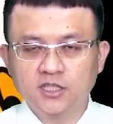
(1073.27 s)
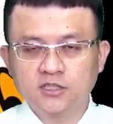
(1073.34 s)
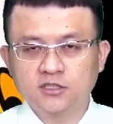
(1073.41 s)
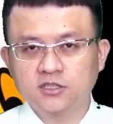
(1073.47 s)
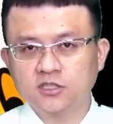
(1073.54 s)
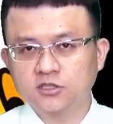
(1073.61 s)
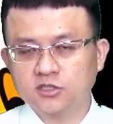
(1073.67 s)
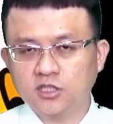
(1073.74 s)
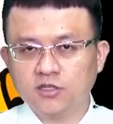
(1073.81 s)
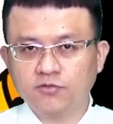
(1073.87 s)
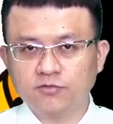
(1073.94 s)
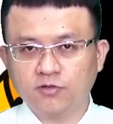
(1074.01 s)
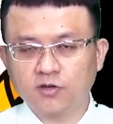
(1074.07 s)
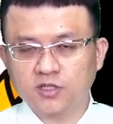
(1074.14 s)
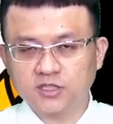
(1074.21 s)
真正的
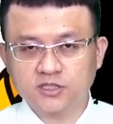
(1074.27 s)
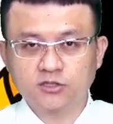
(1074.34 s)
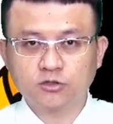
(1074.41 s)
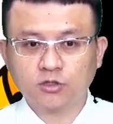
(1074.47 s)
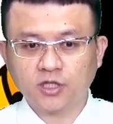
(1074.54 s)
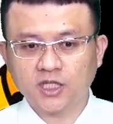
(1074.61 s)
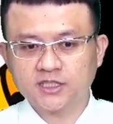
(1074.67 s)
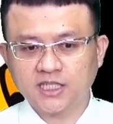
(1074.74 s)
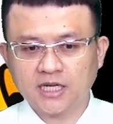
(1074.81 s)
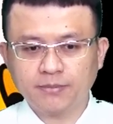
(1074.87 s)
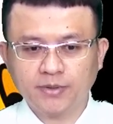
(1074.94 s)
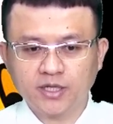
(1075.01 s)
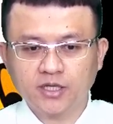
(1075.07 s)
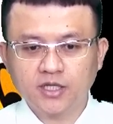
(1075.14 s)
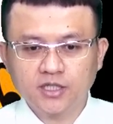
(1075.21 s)
focus 重点在哪
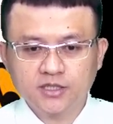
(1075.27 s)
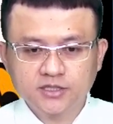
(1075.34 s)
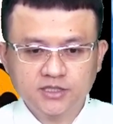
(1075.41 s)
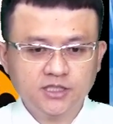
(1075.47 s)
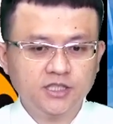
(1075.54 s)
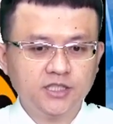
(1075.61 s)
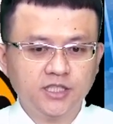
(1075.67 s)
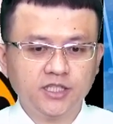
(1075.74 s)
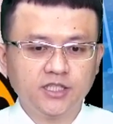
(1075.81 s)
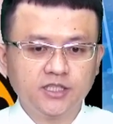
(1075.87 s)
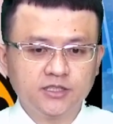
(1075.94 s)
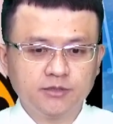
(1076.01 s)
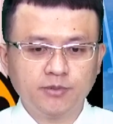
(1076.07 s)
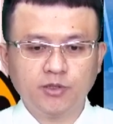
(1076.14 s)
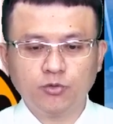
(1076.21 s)
边？机体这
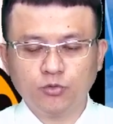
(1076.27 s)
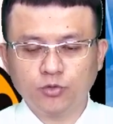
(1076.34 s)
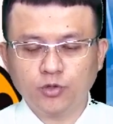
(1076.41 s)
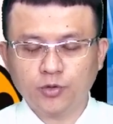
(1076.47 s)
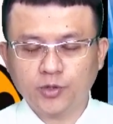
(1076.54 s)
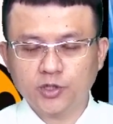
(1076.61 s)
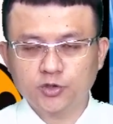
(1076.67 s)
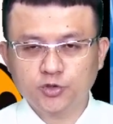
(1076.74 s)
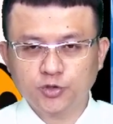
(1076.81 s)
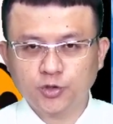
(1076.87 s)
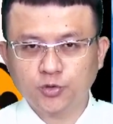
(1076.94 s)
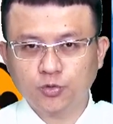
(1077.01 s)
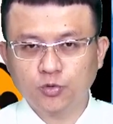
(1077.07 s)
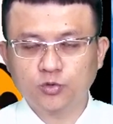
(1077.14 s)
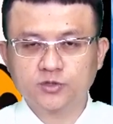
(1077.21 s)
边五六月缺
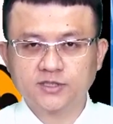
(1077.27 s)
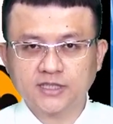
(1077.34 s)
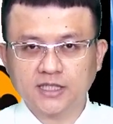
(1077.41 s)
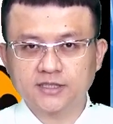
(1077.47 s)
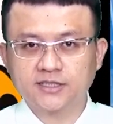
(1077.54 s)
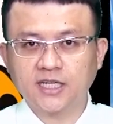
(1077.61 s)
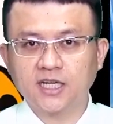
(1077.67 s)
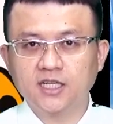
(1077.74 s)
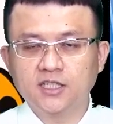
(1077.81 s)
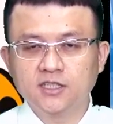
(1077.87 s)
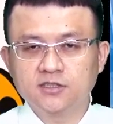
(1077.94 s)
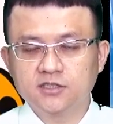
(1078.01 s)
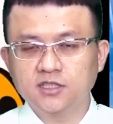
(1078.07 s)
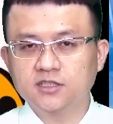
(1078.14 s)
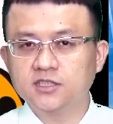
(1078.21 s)
货涨价，
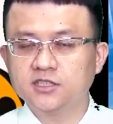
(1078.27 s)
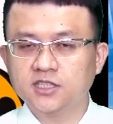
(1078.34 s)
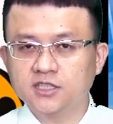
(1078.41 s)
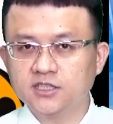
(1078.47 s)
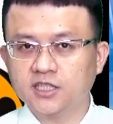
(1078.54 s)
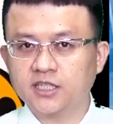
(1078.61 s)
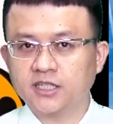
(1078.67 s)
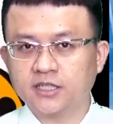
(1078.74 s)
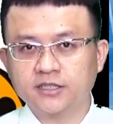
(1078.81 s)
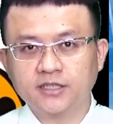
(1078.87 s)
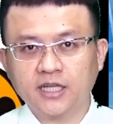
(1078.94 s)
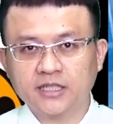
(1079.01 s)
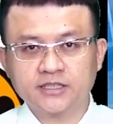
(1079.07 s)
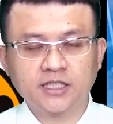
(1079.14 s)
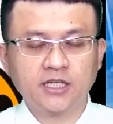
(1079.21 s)
甚至先前跟大
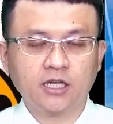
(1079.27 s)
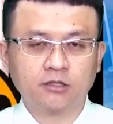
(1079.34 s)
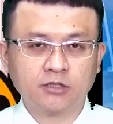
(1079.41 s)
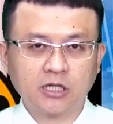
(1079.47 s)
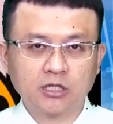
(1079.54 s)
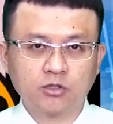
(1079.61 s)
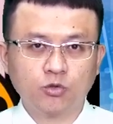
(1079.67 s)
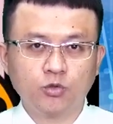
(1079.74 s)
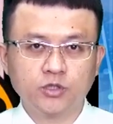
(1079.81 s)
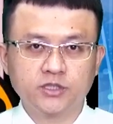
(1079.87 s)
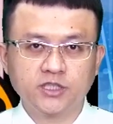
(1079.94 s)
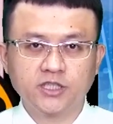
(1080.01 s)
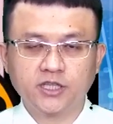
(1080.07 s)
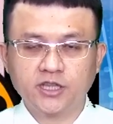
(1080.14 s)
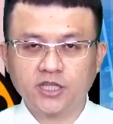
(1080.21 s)
家聊到过这
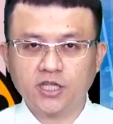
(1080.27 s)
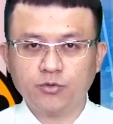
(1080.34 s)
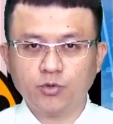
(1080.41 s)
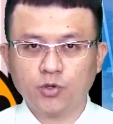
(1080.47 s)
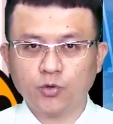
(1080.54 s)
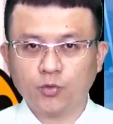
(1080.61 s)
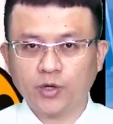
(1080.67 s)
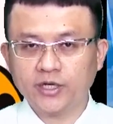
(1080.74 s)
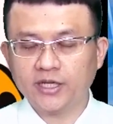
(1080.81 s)
电源管理